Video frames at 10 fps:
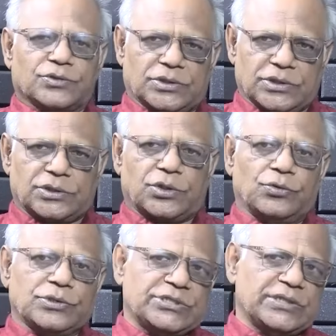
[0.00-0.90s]
స్వతంత్రం
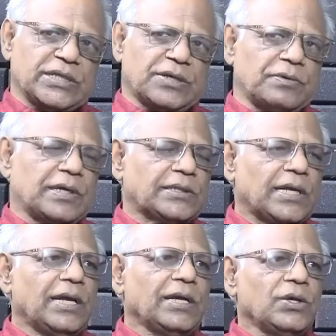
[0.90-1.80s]
వచ్చిన తర్వాత
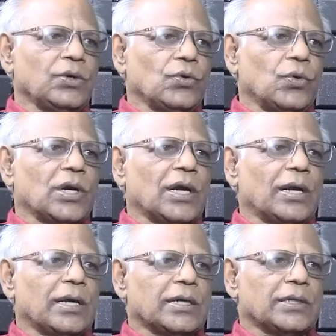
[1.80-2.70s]
ఒక
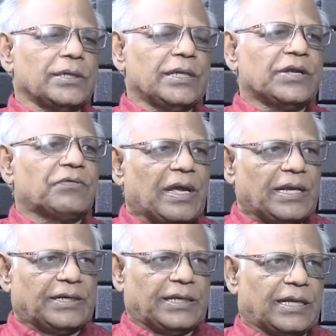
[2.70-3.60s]

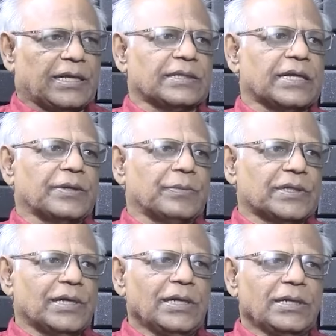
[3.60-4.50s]
ఈక్వాలిటీ అనే దాని
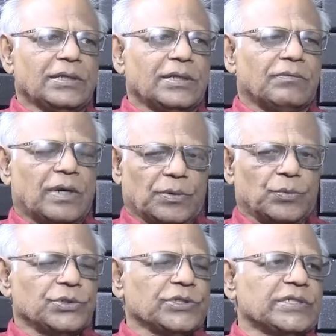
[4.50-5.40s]
మీద వాళ్ళు
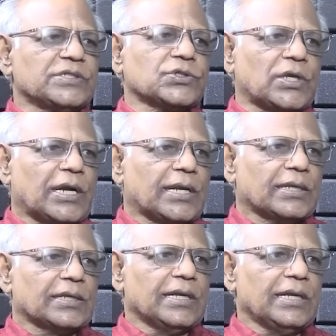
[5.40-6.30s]
ముందుకు
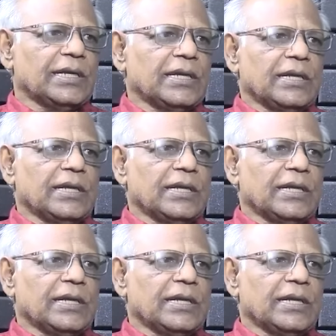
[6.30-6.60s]
తీసుకురావడానికి